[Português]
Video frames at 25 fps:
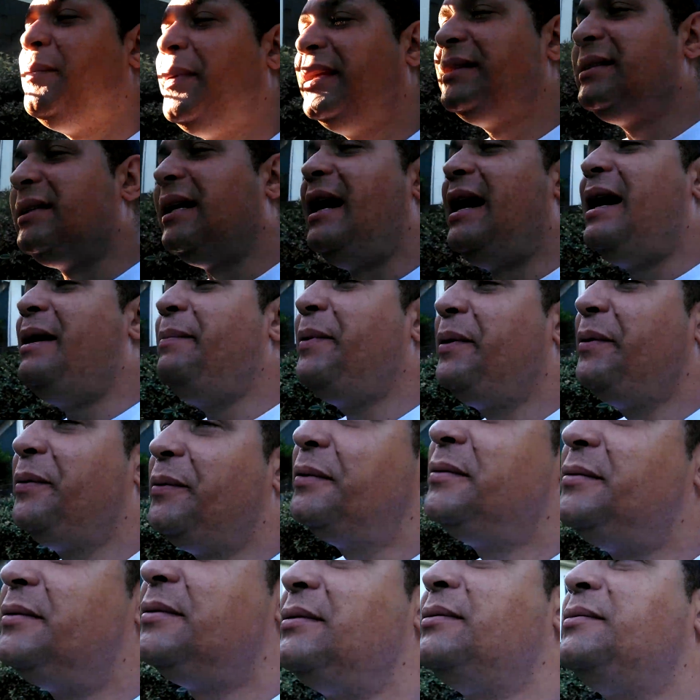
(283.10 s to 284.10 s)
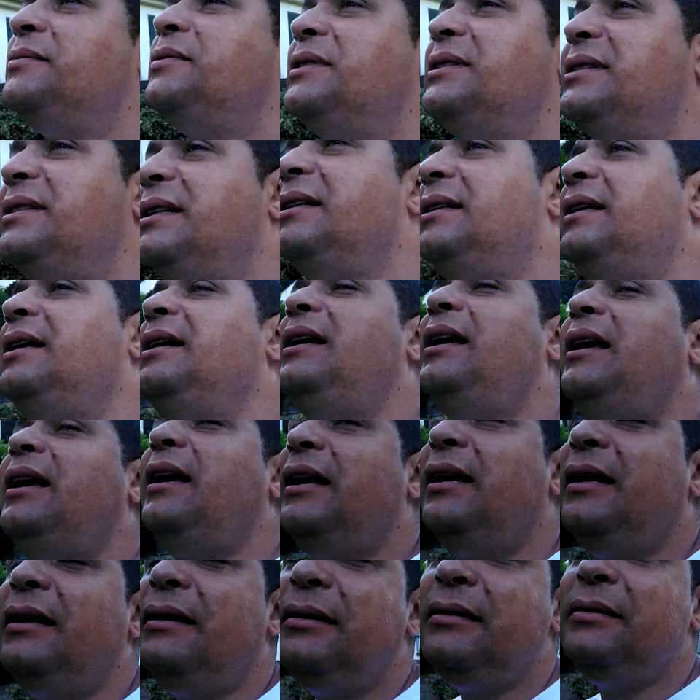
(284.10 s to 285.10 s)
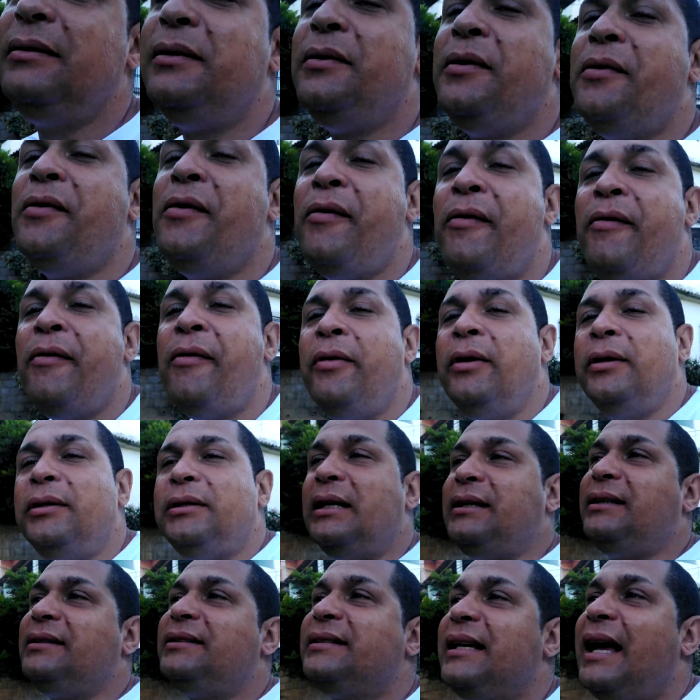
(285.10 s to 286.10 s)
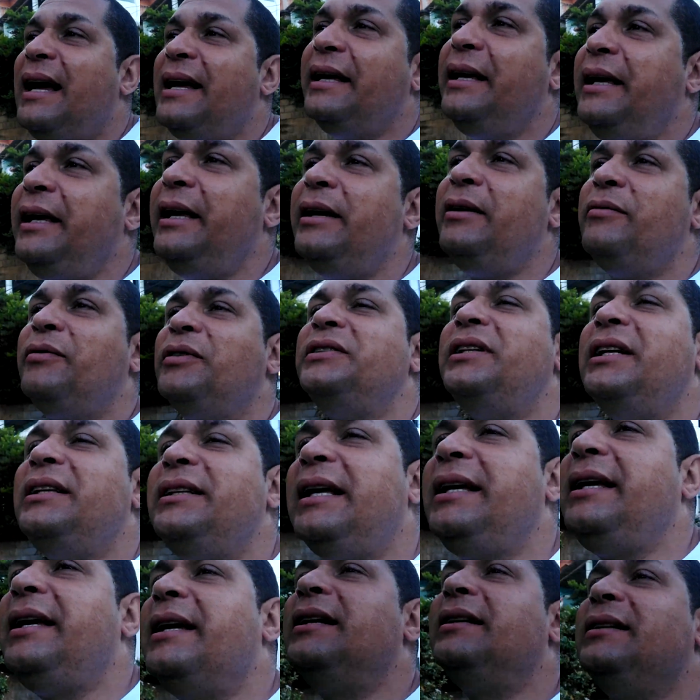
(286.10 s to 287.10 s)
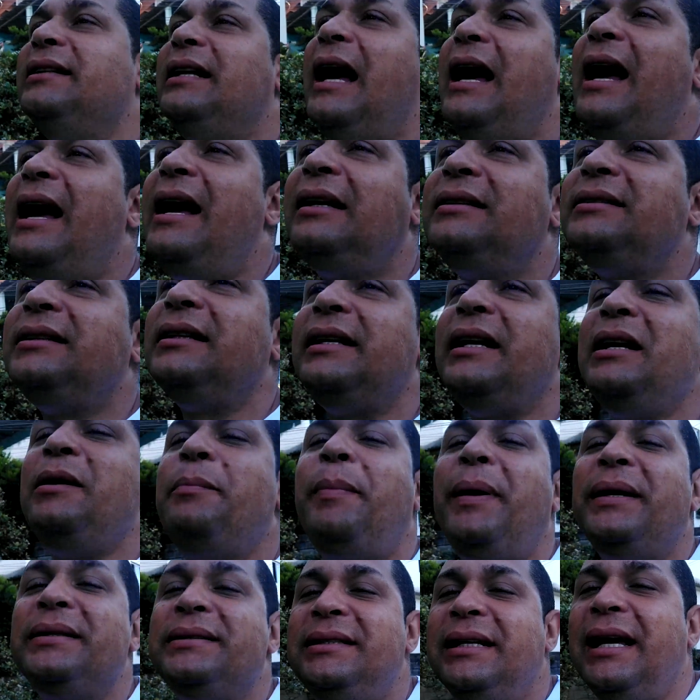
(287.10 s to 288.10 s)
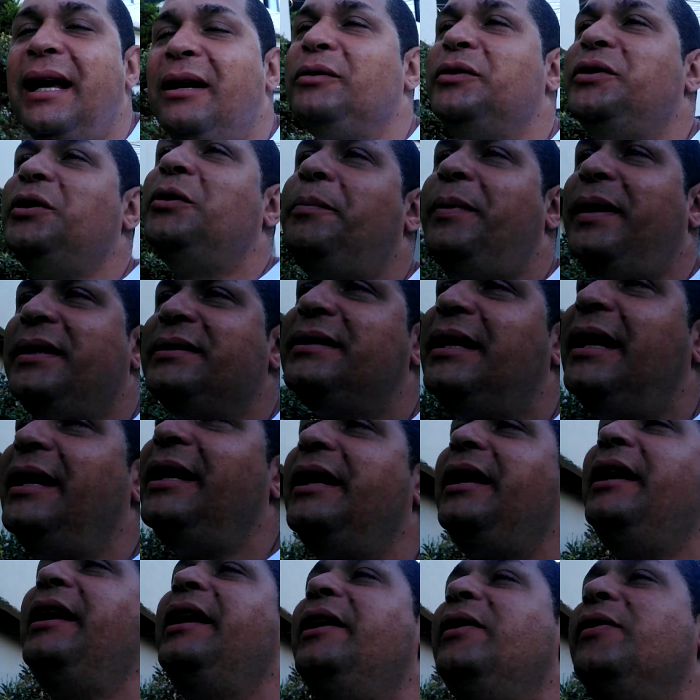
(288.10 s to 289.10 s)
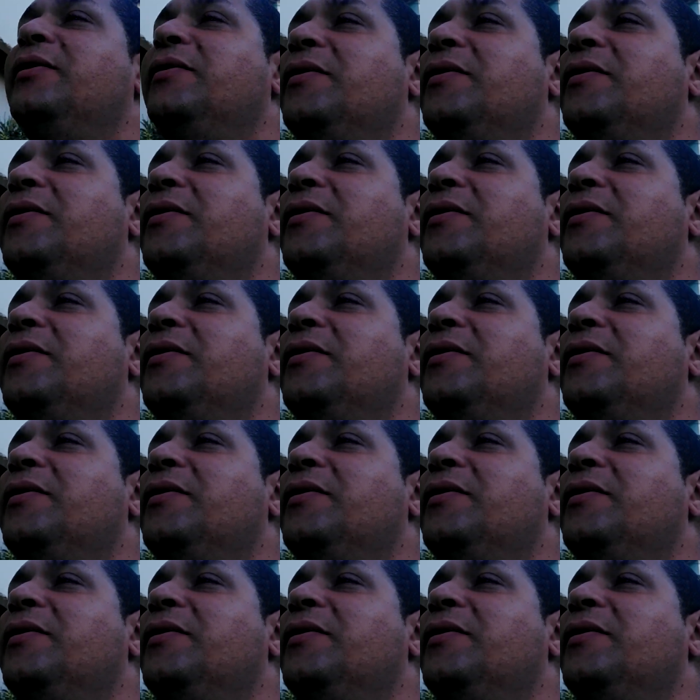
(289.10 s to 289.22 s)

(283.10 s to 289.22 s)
mais rápido, você tem que tem que sair, você tem que andar, você tem que passear com o seu passarinho,